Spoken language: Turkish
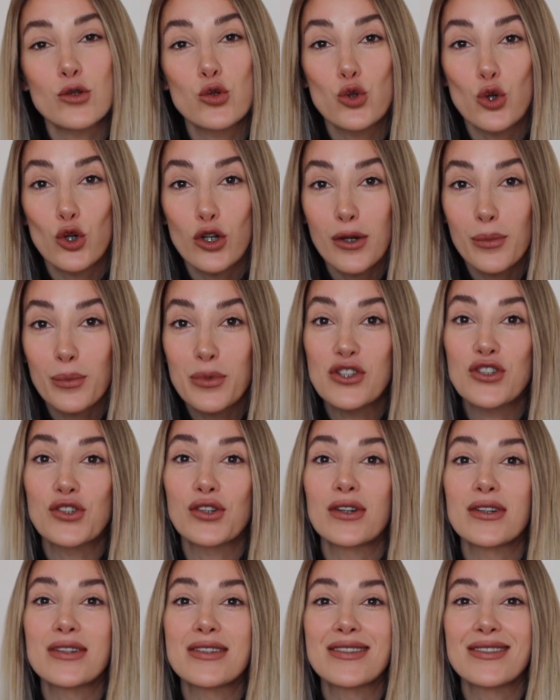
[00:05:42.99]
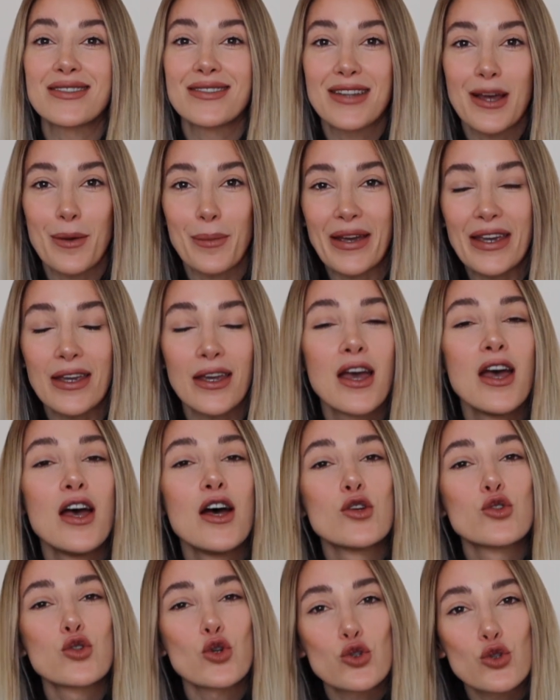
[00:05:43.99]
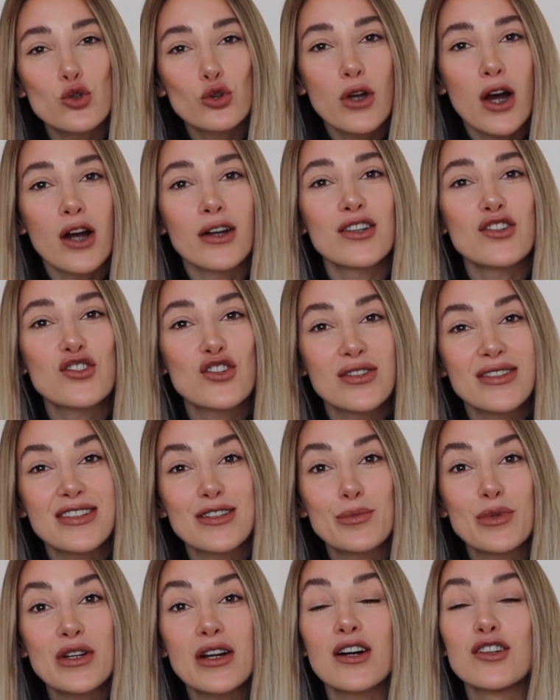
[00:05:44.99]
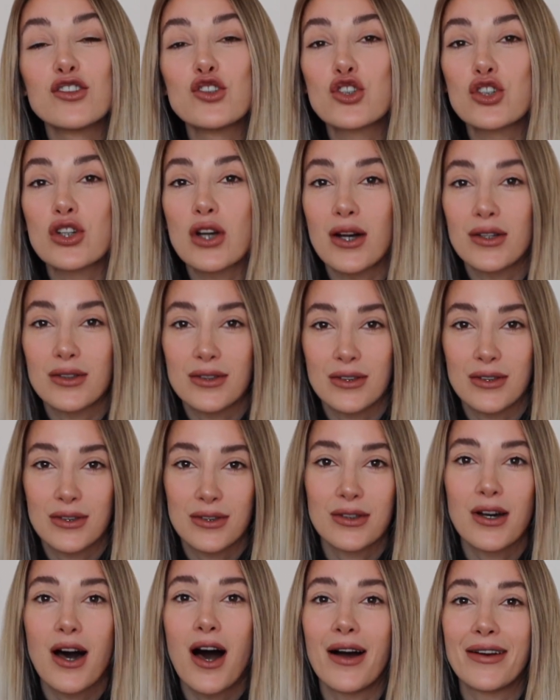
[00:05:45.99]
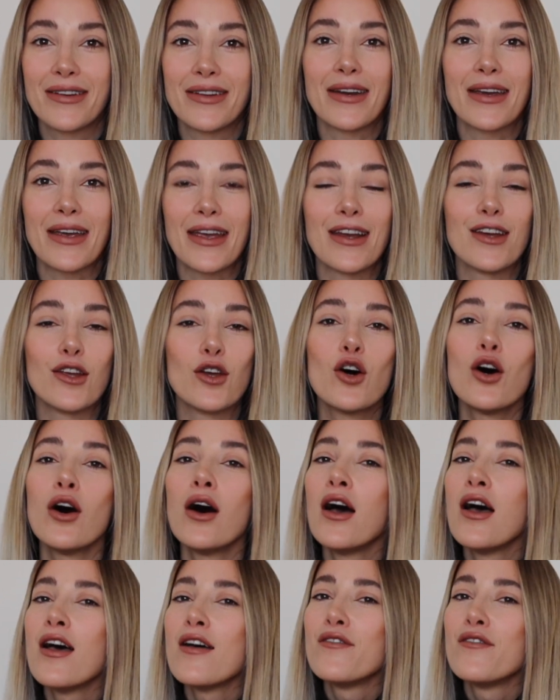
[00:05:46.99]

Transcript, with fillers: şöyle başarılısın demek çocuklarda ciddi bir alışkanlık haline geliyor